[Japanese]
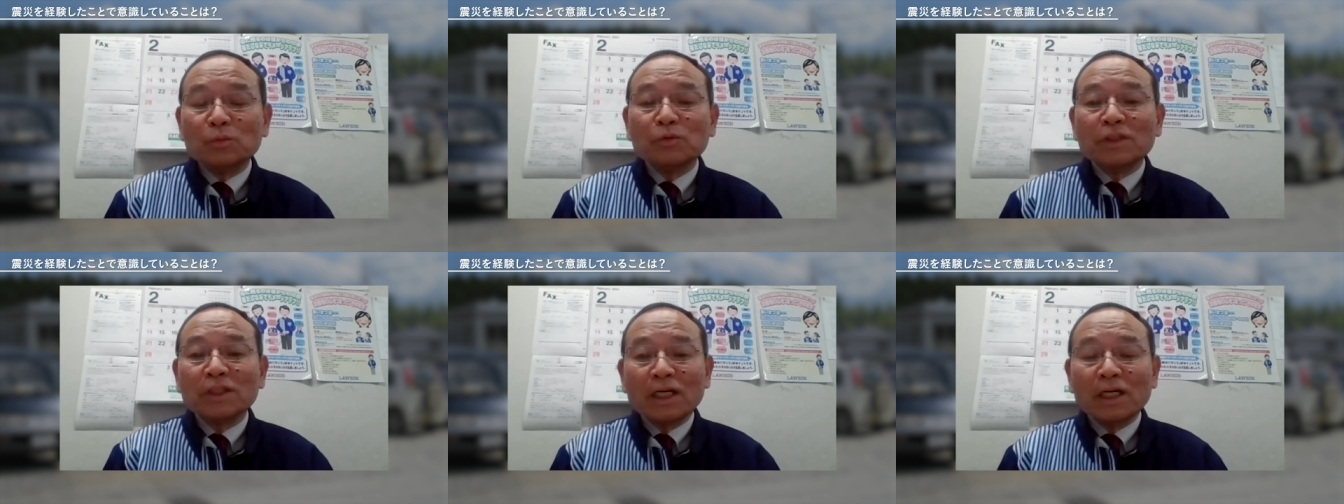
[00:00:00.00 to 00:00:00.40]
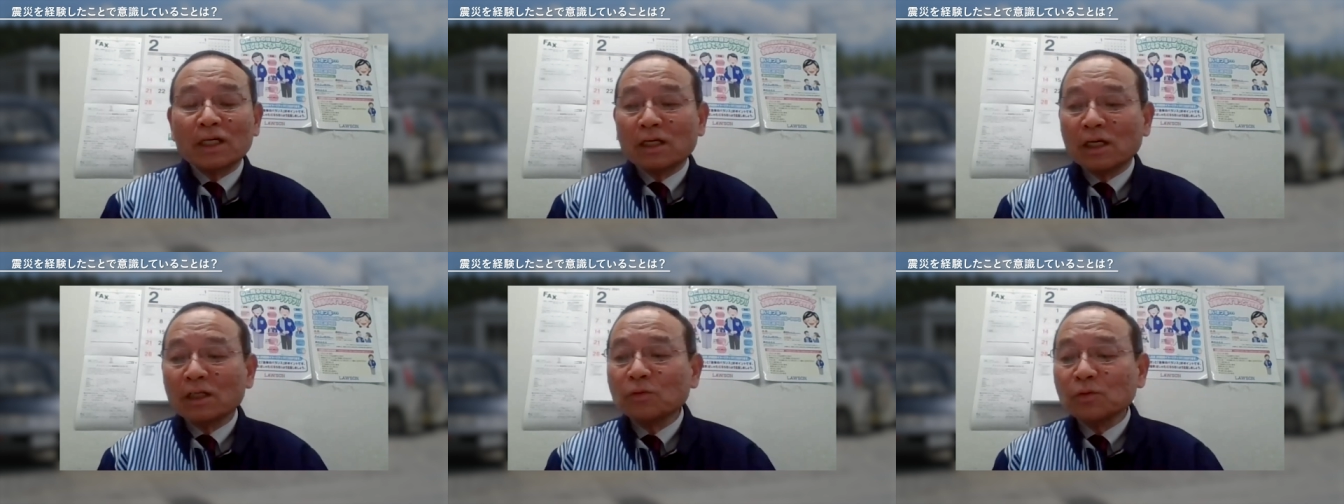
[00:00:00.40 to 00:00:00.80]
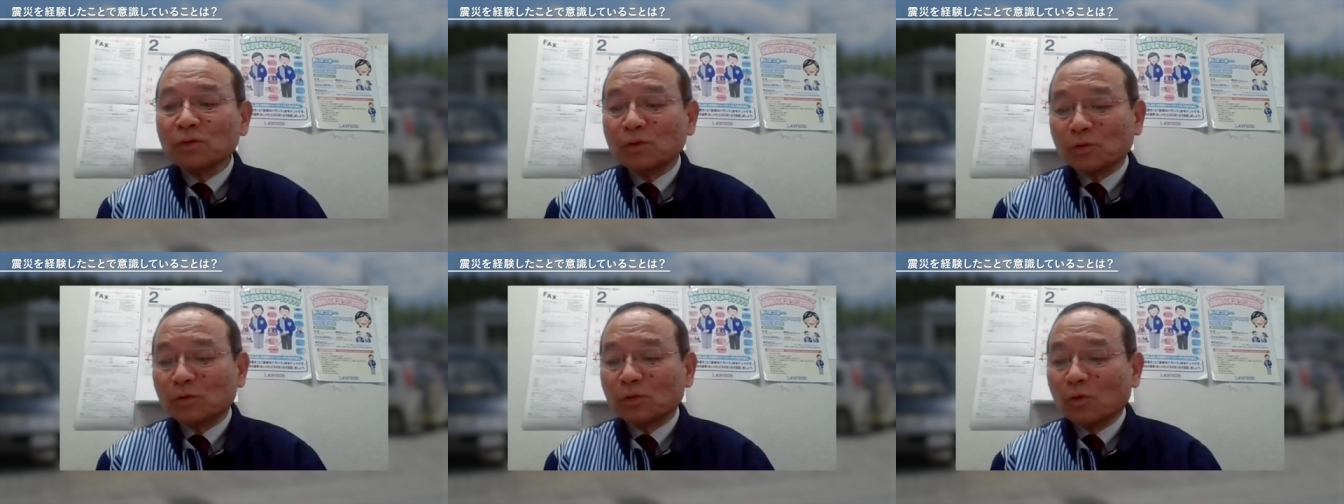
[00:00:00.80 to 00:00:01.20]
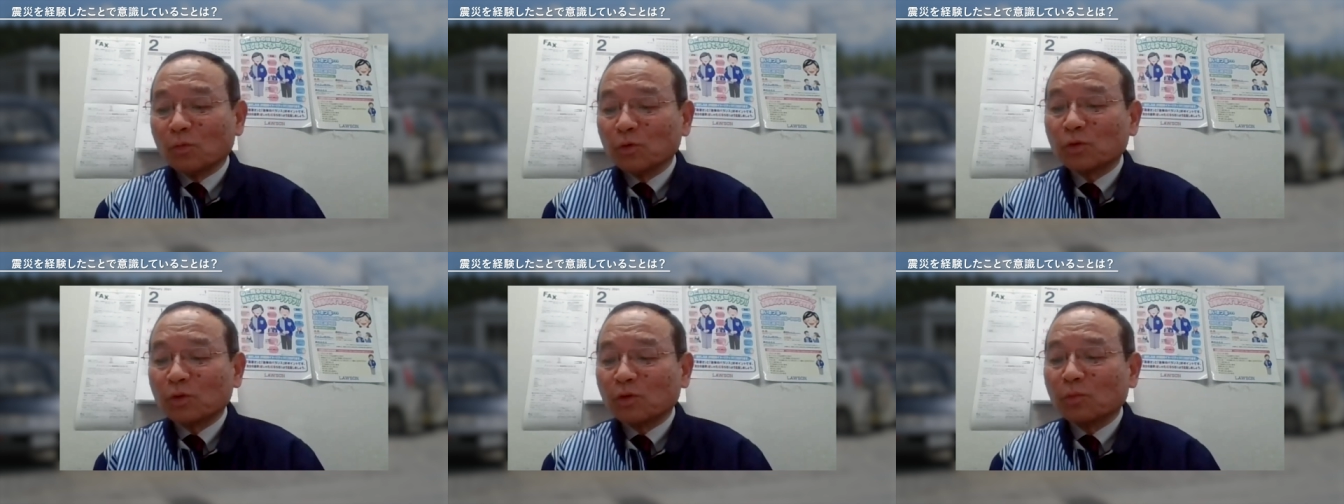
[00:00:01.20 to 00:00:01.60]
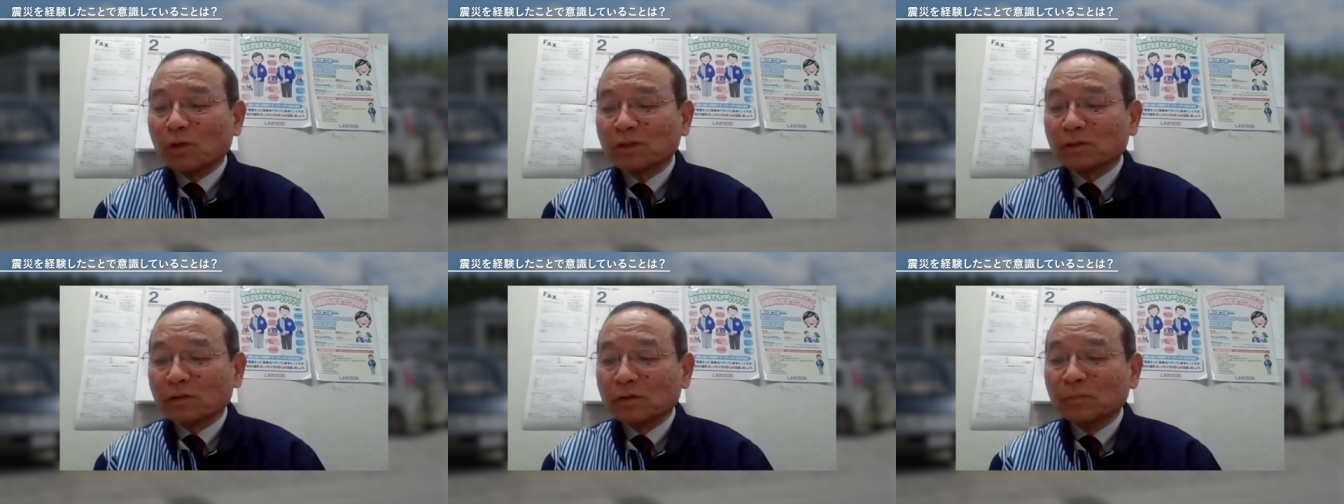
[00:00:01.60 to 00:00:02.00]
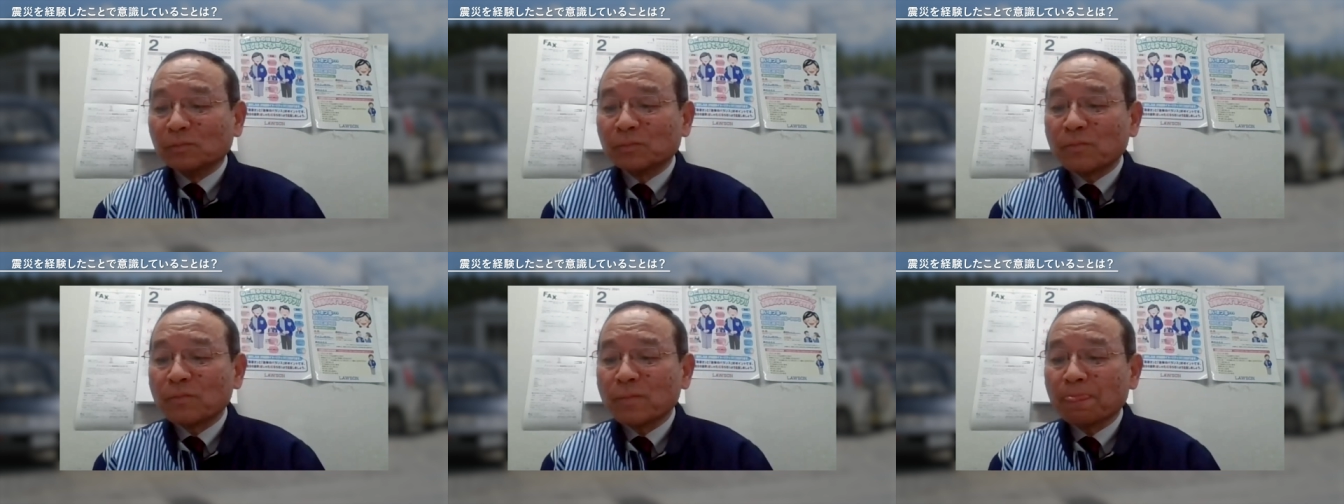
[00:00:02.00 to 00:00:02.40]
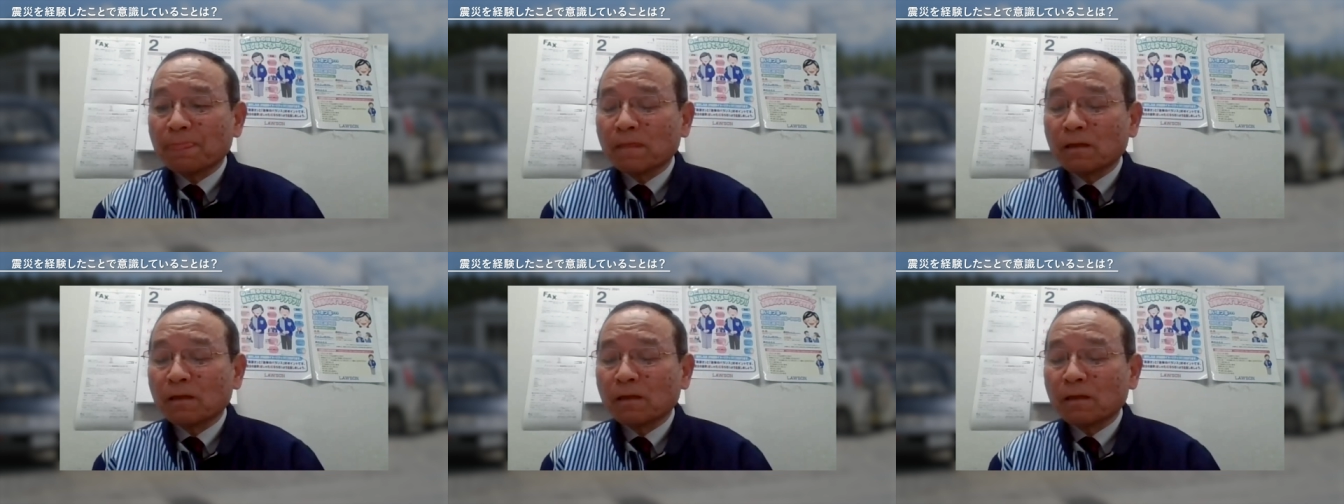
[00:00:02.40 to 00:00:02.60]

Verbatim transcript: 部分じゃないかなというちょっと思っております。